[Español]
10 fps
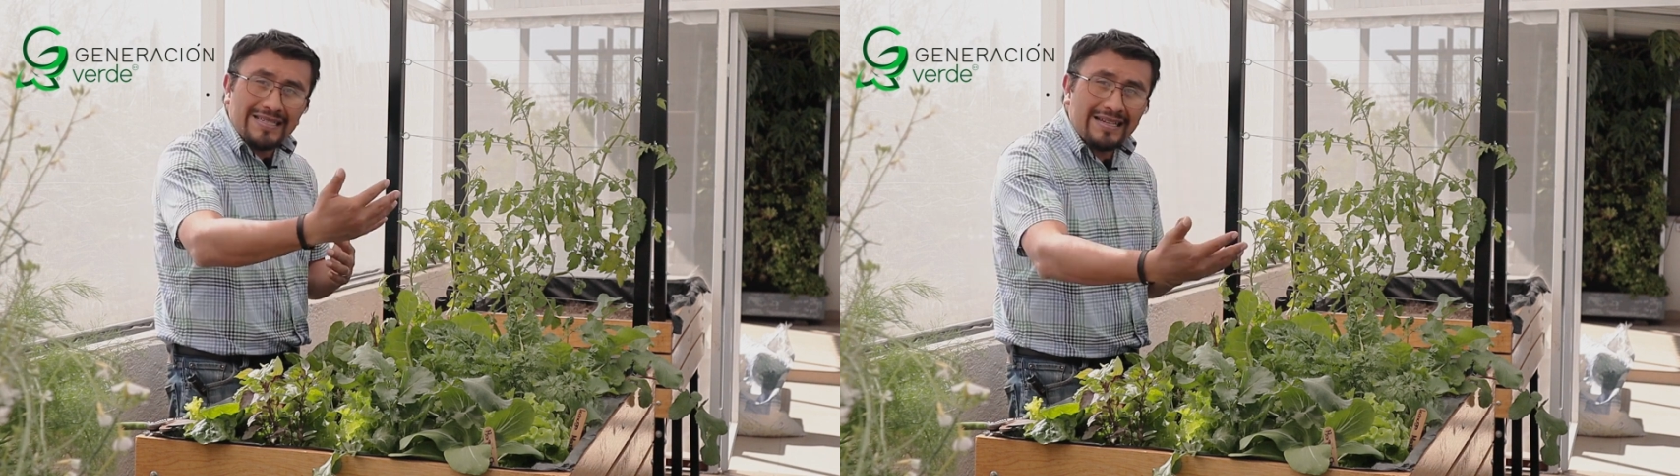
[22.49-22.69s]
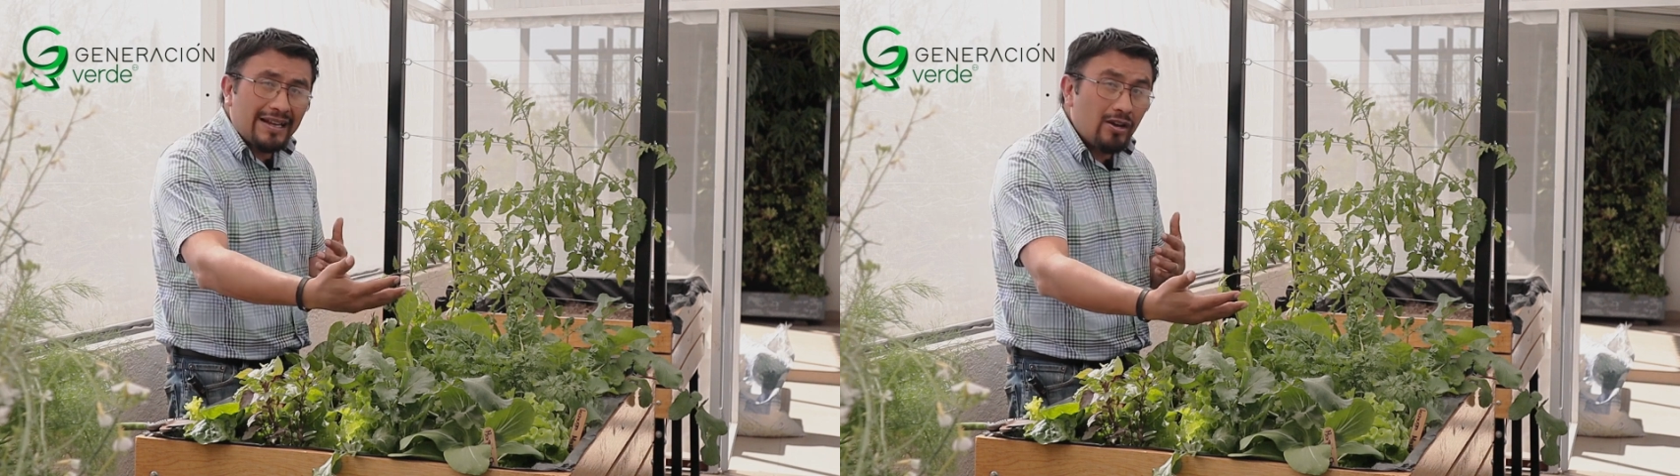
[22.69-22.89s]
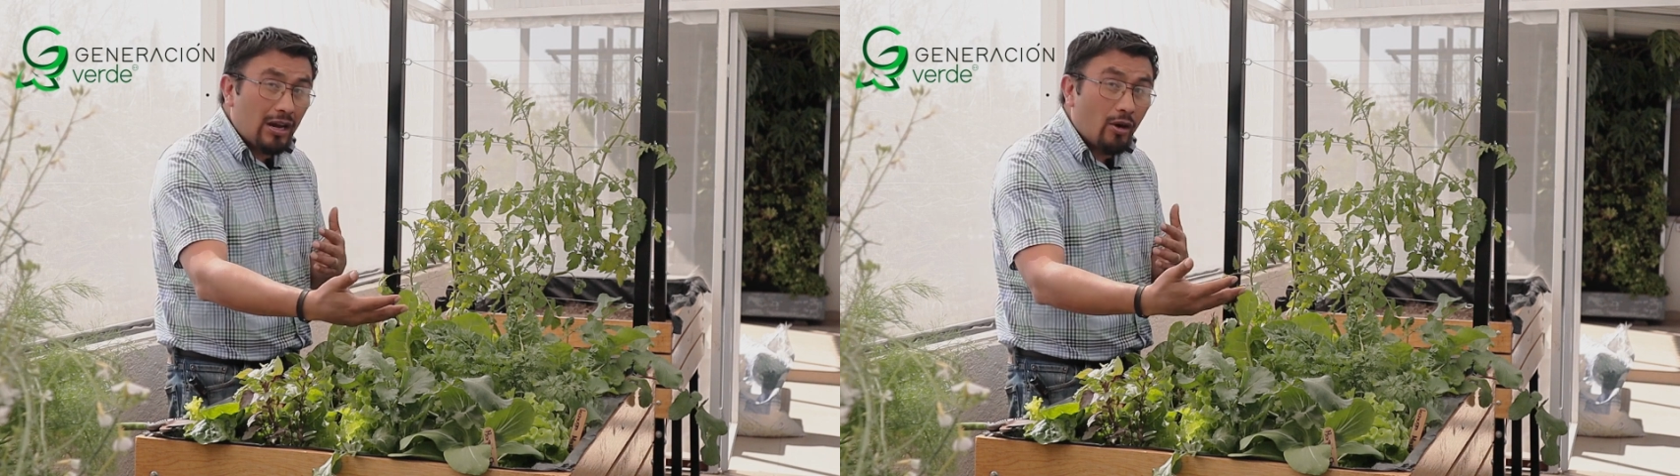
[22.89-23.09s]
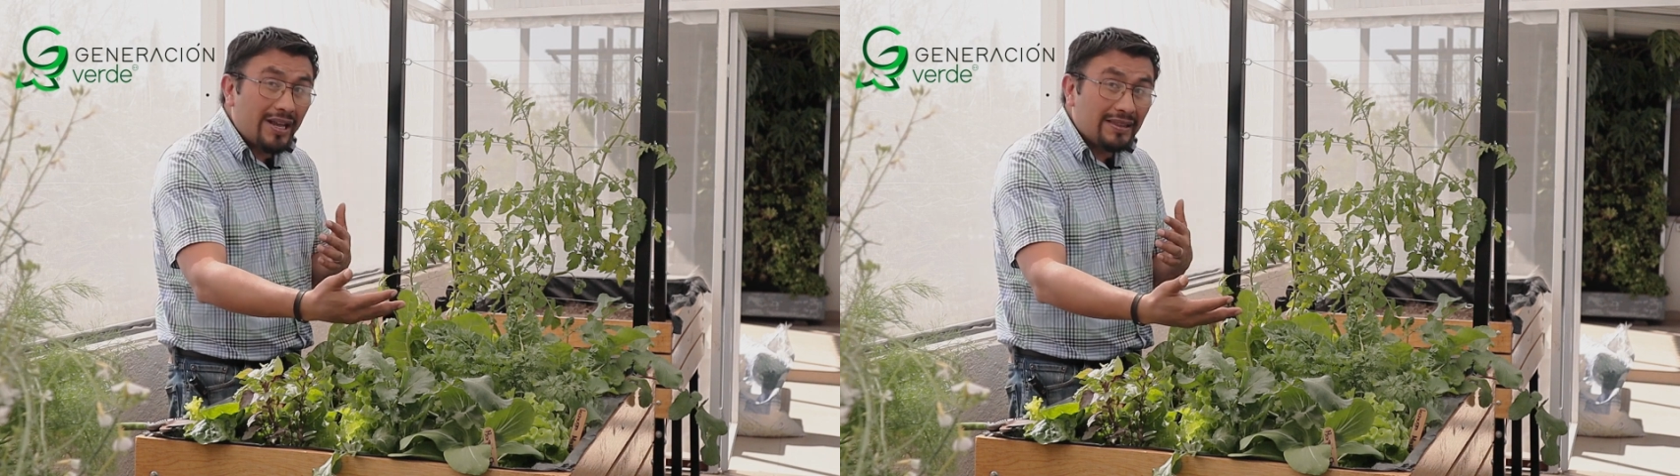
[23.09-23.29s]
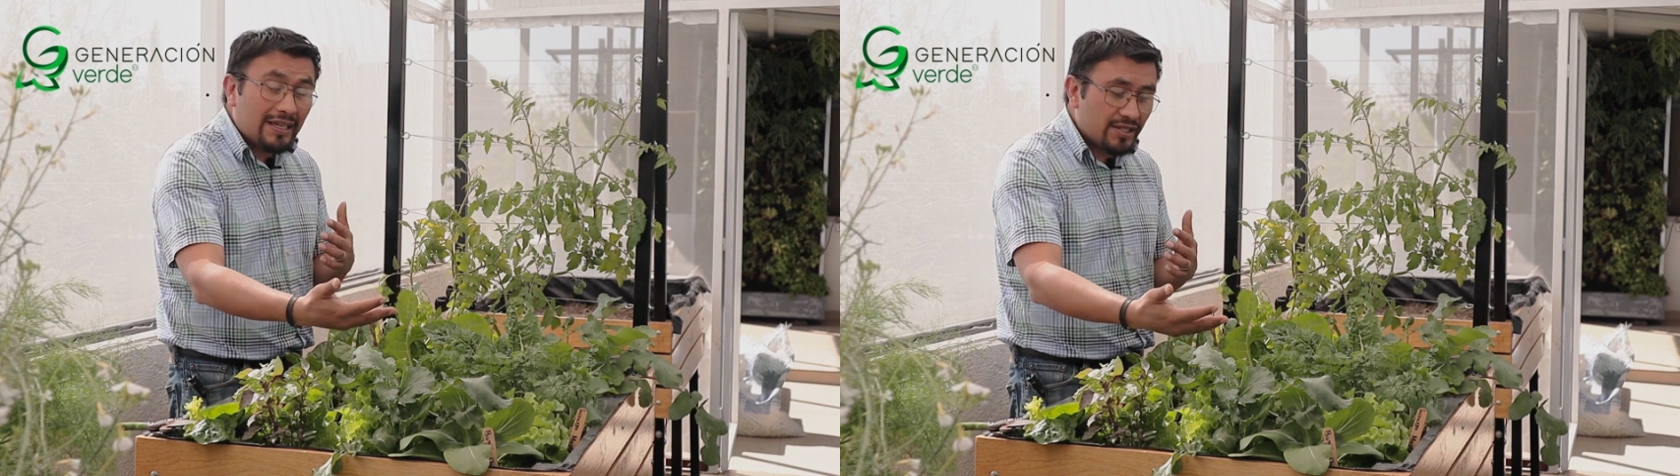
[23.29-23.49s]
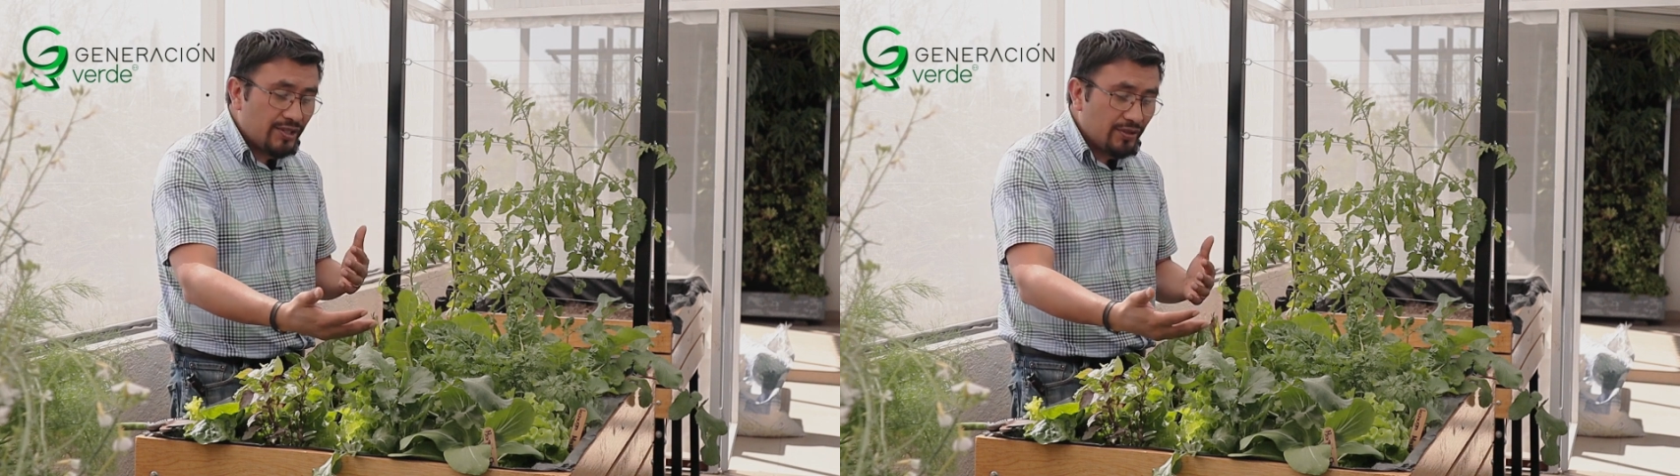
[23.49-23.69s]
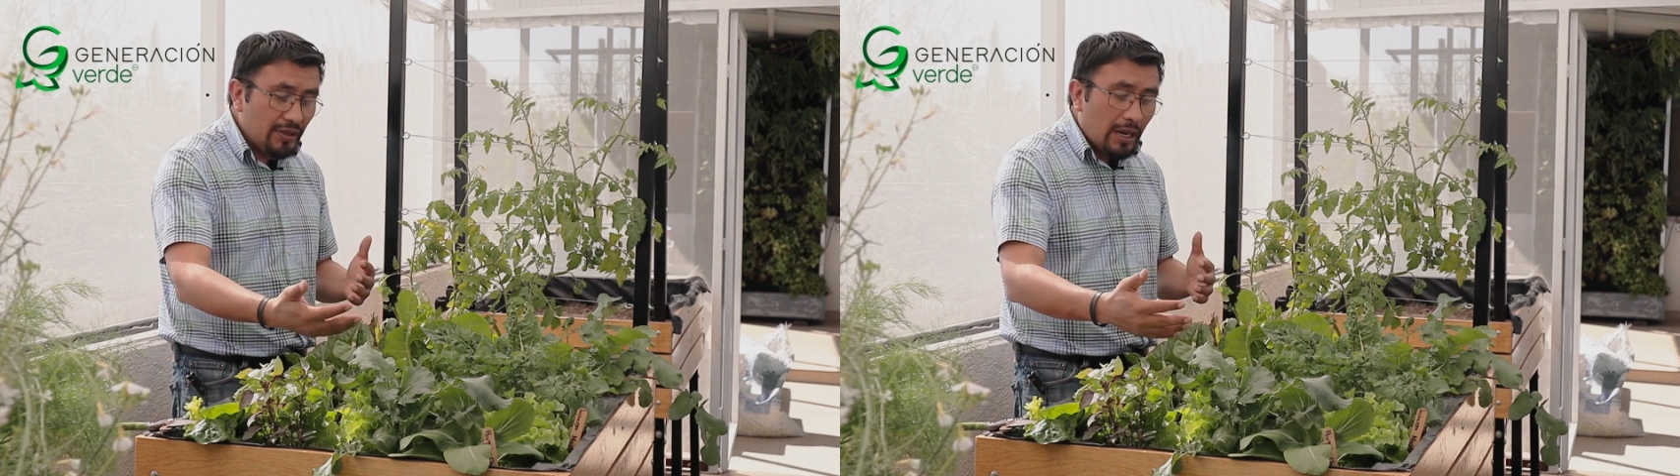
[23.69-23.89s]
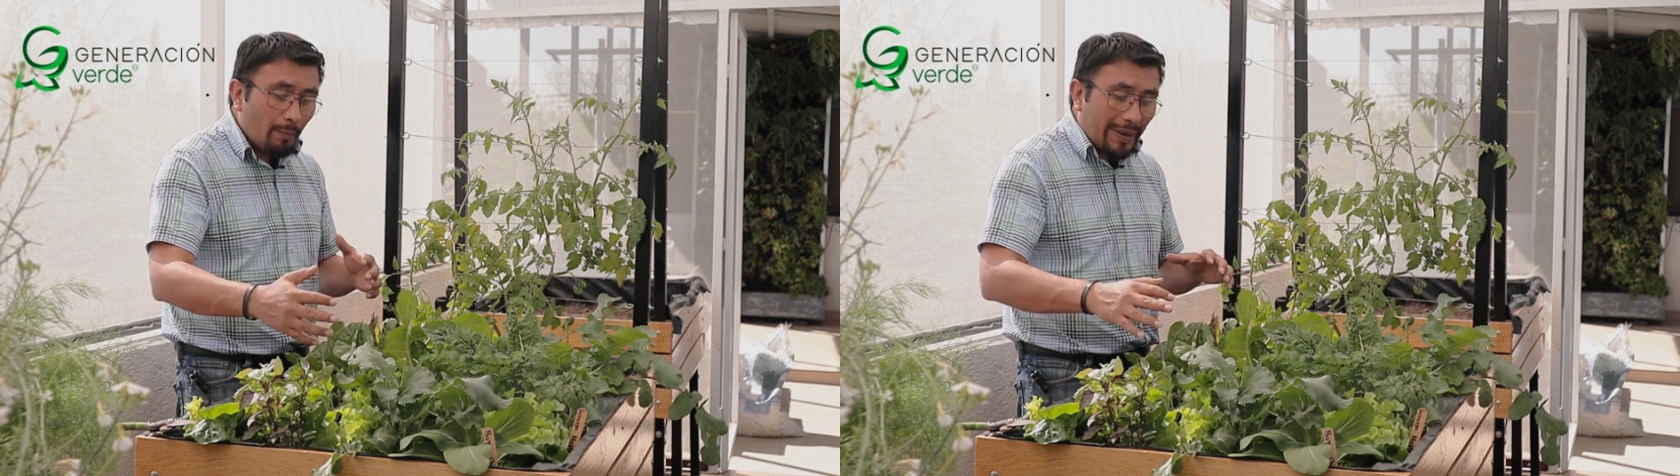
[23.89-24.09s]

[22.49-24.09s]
hacer la orientación